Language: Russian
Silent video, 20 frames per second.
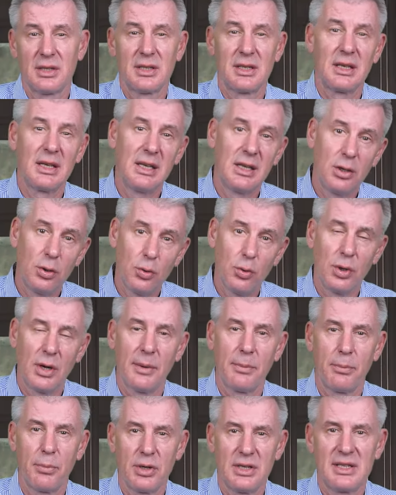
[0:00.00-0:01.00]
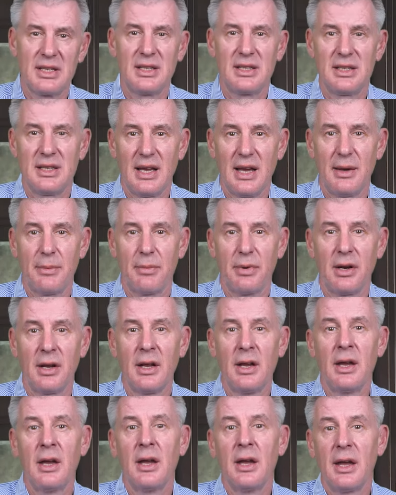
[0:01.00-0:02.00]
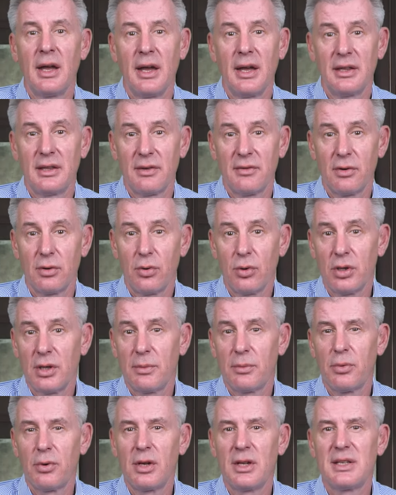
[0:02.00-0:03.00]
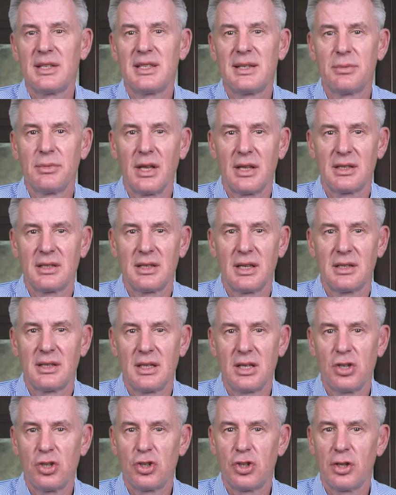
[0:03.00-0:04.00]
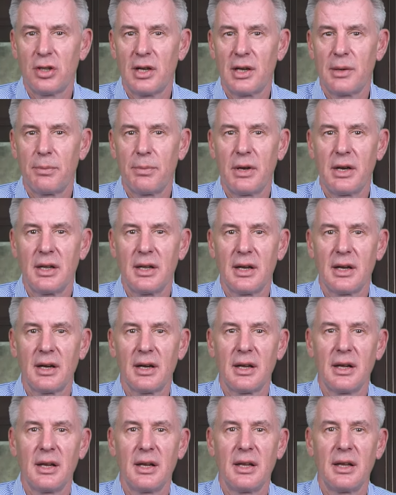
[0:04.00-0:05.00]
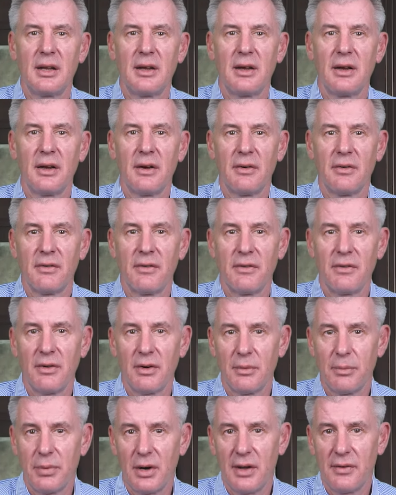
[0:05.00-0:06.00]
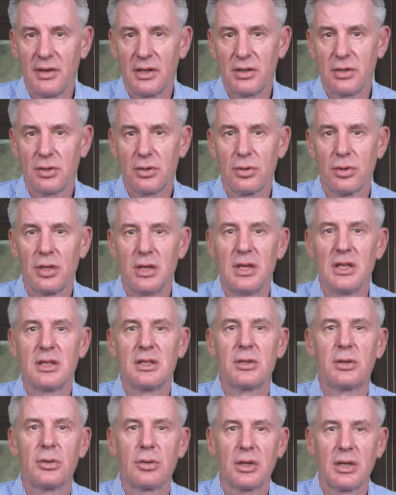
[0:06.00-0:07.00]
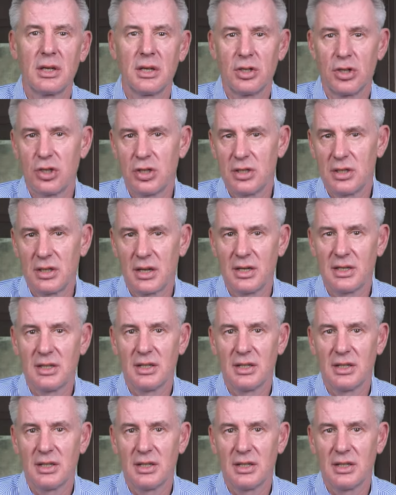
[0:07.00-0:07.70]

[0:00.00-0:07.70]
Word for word: с июля по сентябрь этого года более 17 тысяч человек переехали э, в провинцию из других частей